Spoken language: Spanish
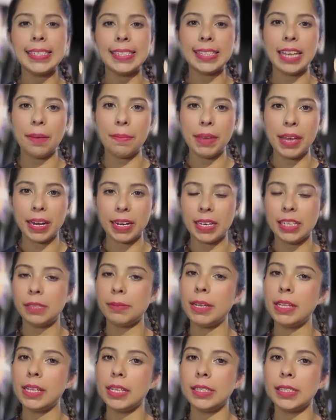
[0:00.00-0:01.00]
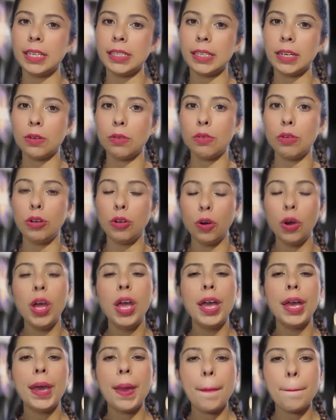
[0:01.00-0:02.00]
este viernes 26 de
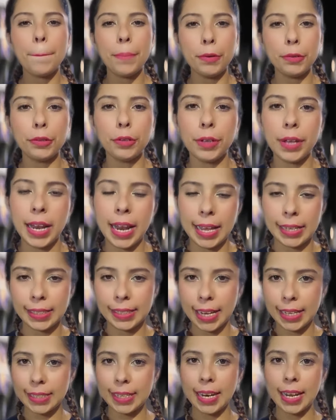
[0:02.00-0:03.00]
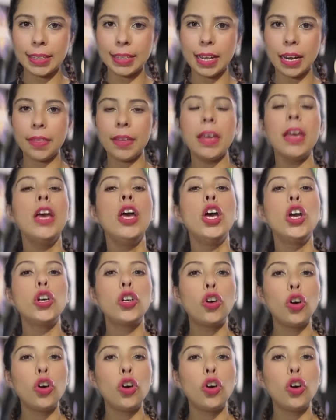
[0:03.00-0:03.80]
julio en punto de las 6 de la tarde